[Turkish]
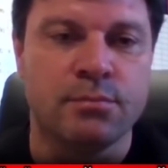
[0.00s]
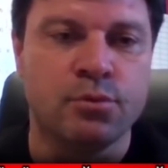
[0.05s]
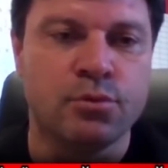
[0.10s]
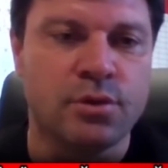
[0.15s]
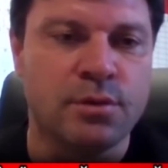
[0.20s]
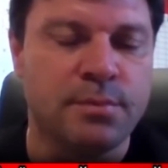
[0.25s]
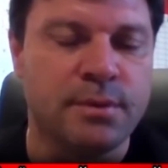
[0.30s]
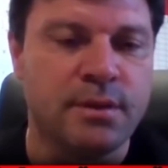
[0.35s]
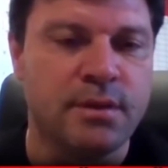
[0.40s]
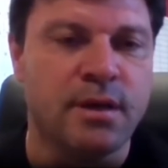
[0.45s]
bu
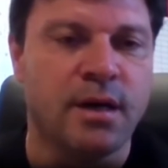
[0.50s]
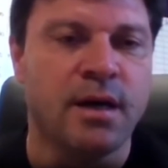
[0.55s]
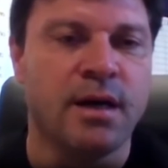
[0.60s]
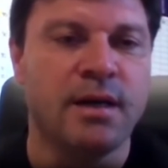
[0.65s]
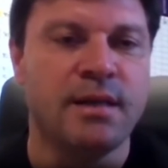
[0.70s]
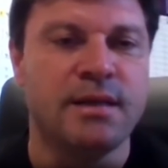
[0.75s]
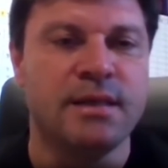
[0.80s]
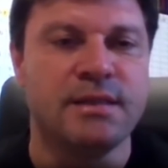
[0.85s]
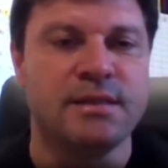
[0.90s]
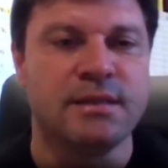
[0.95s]
gibi
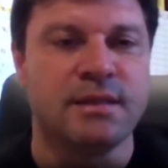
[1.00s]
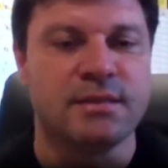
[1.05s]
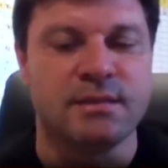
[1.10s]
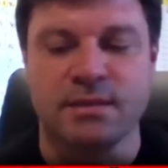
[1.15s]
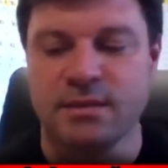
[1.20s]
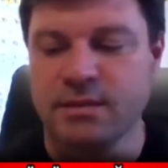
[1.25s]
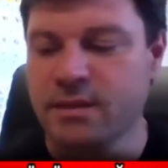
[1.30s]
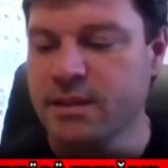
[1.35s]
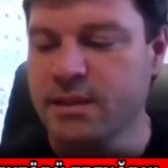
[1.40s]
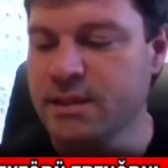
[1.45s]
aile
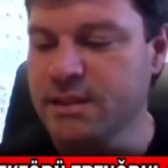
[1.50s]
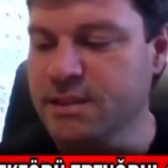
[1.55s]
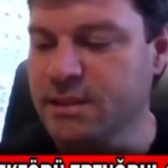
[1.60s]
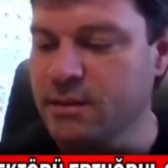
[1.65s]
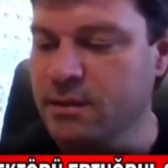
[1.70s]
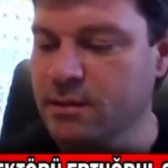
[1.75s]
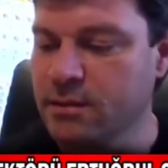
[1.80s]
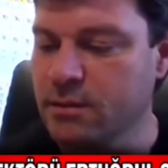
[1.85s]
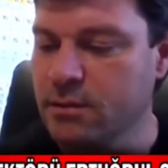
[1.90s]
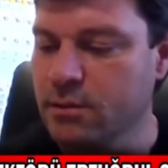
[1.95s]
içerisinde
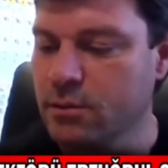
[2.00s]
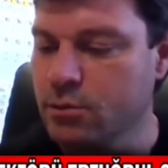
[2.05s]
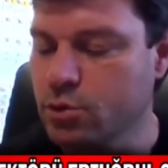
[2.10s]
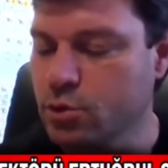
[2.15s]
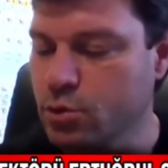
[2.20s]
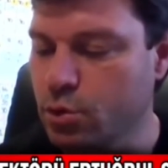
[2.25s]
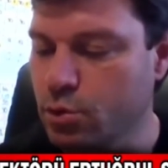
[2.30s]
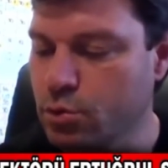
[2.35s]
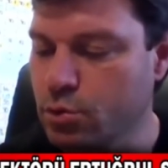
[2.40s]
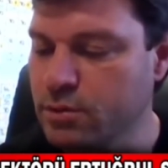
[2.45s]
yaşanan
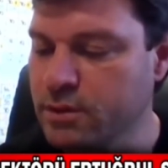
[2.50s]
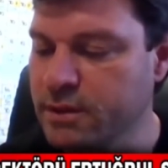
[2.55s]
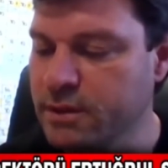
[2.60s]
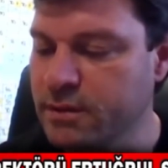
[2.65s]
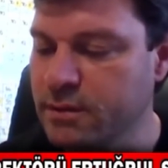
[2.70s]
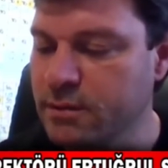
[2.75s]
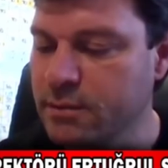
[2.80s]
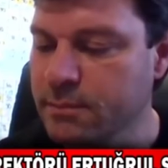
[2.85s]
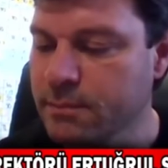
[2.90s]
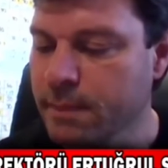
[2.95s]

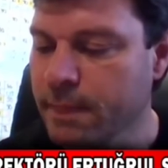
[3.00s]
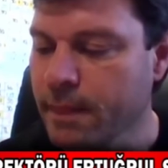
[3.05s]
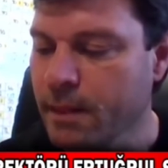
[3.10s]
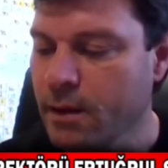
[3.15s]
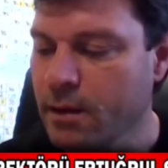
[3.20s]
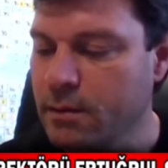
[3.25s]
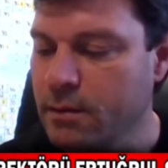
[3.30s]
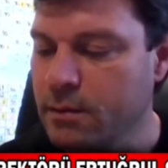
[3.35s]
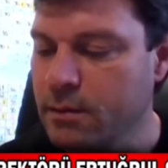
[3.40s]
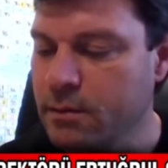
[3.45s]
sorunları
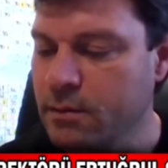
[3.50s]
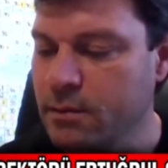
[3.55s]
e,